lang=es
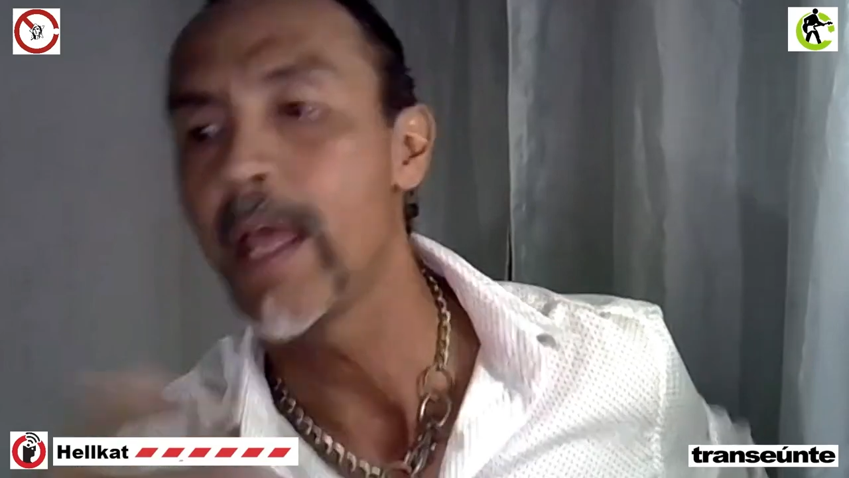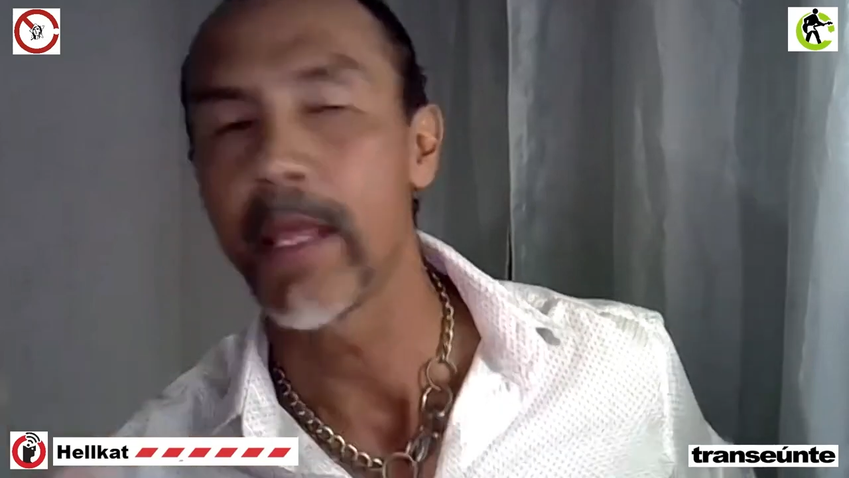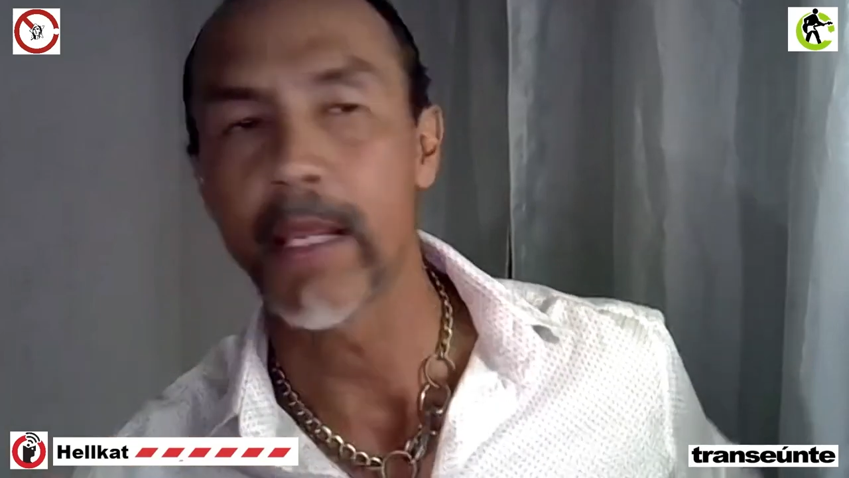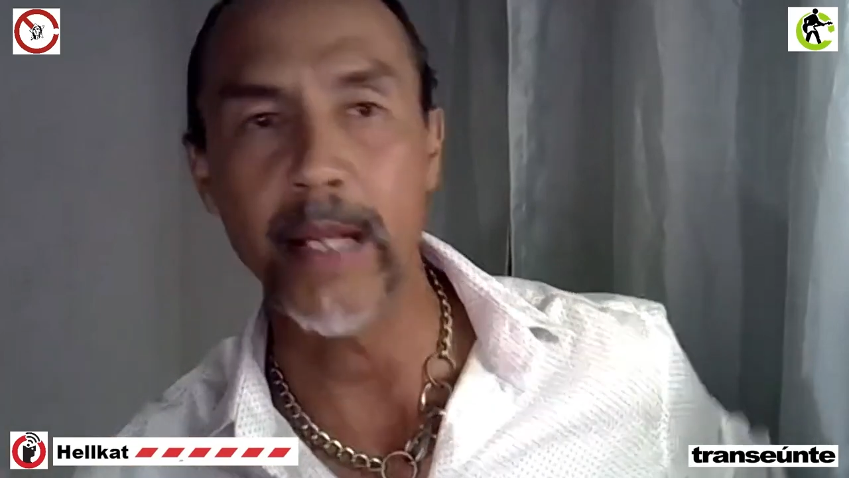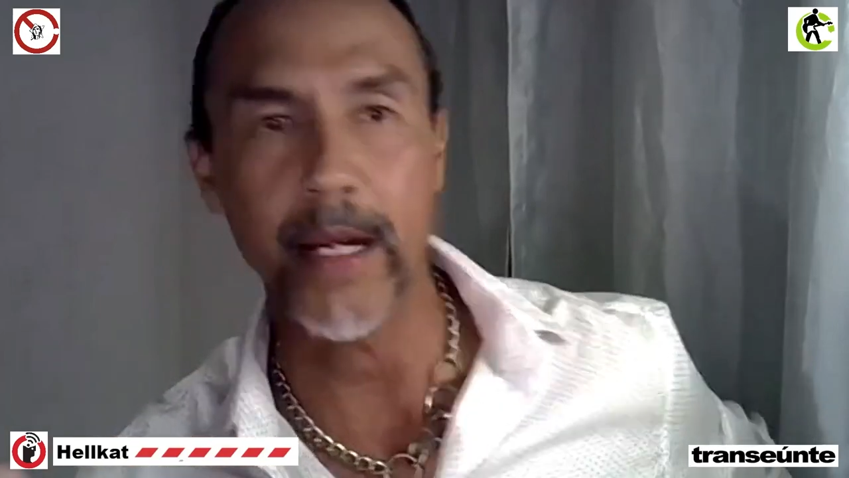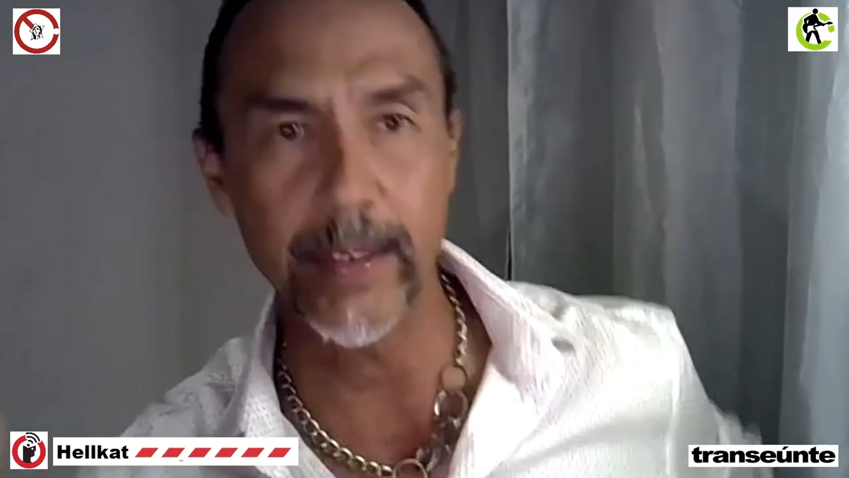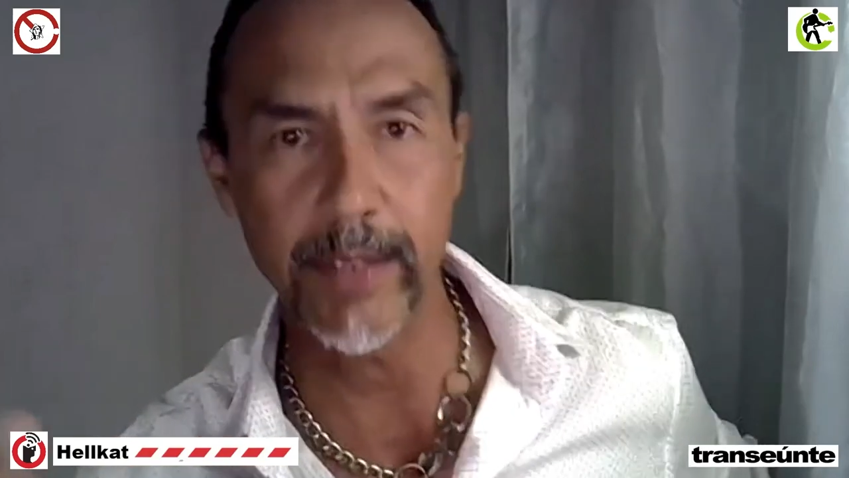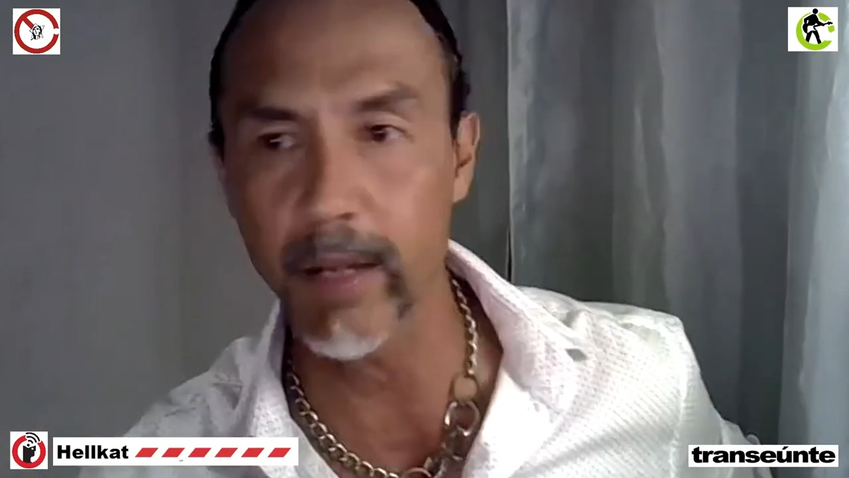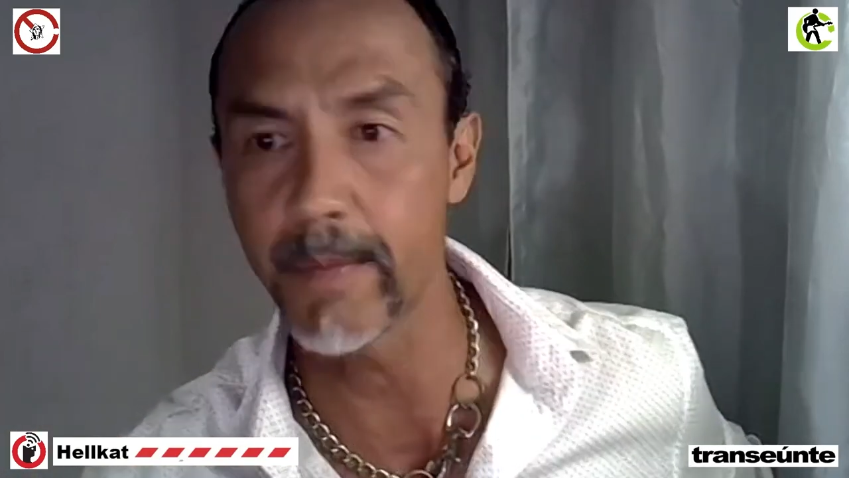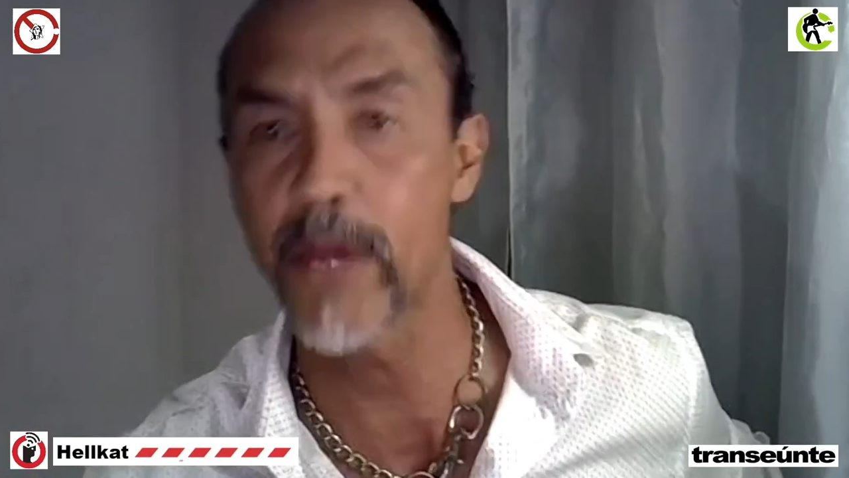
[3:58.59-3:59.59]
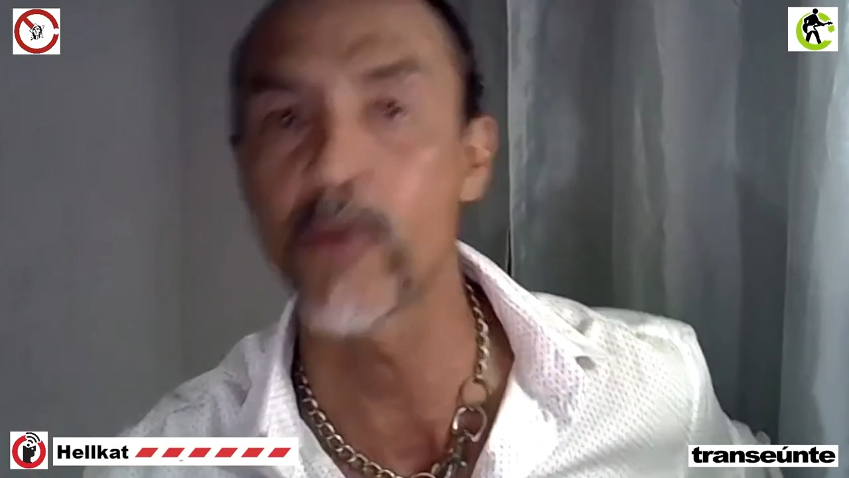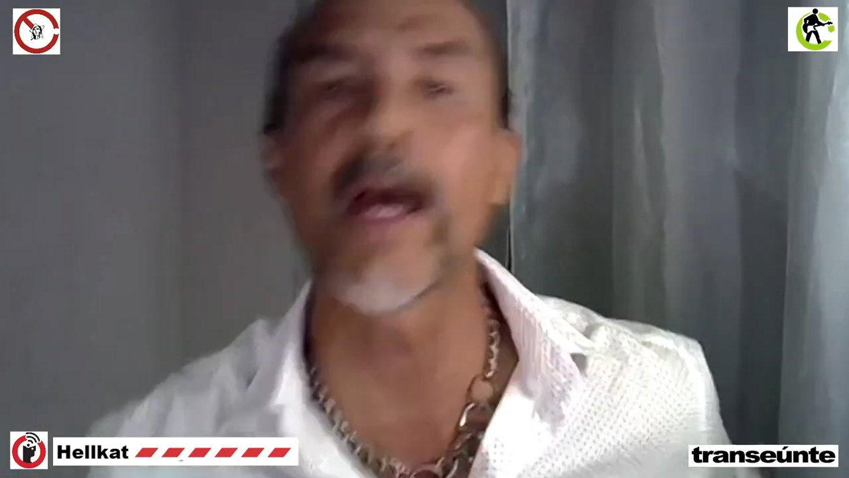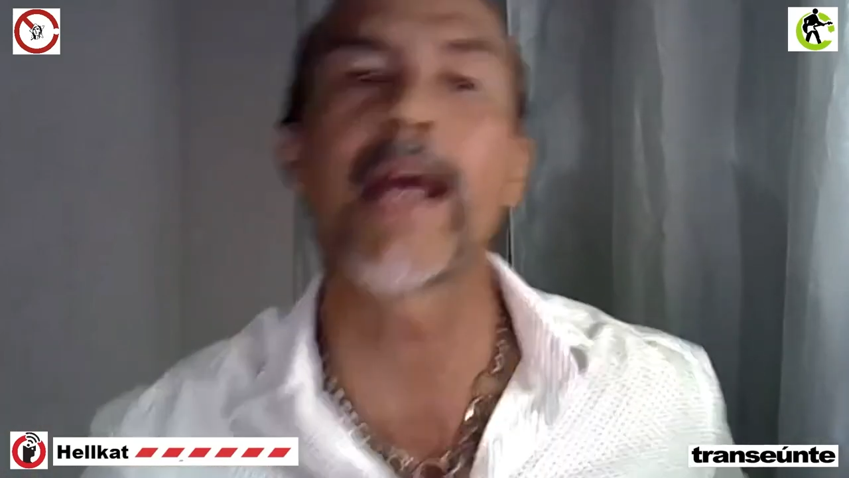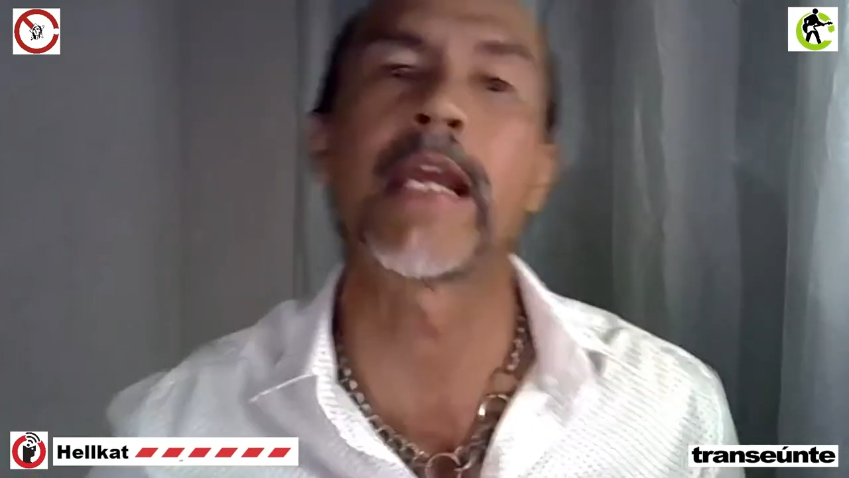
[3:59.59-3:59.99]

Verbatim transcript: y la gente que me ayuda